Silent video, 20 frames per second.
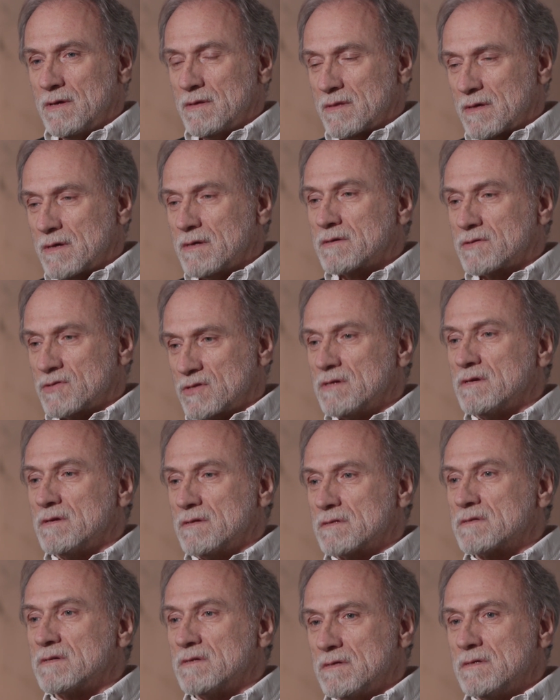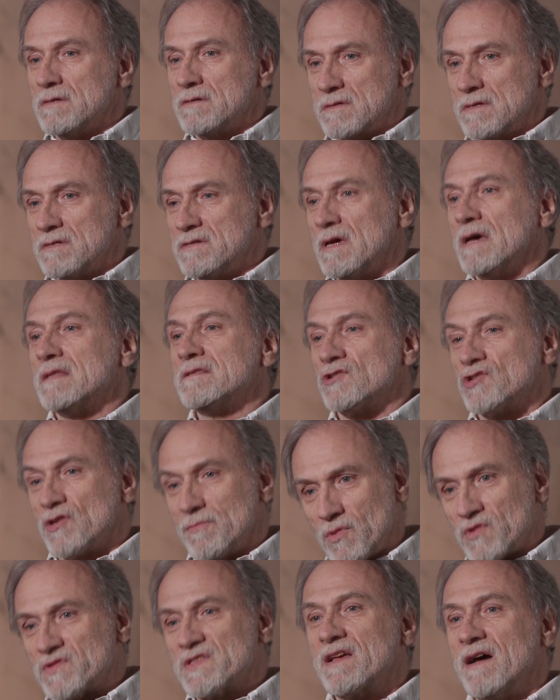Tak, że, że, że dziady, że
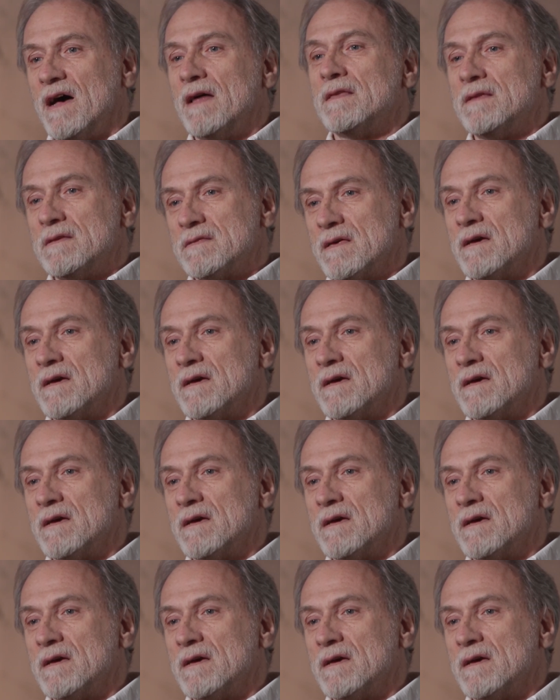Moskale,